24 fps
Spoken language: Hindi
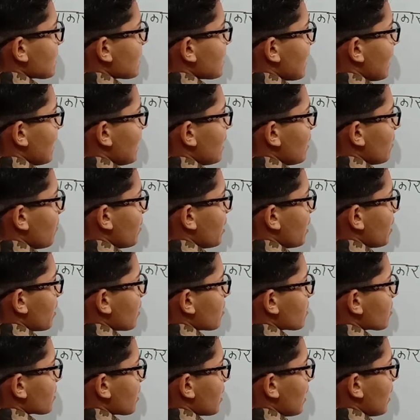
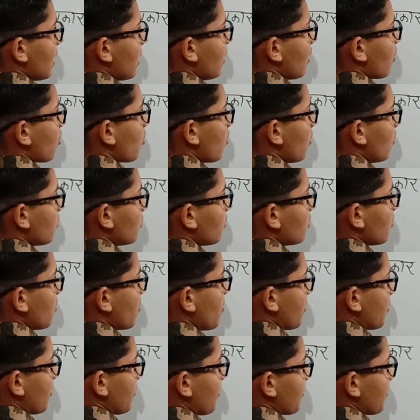सेंटीमीटर स्क्वेयर हो तो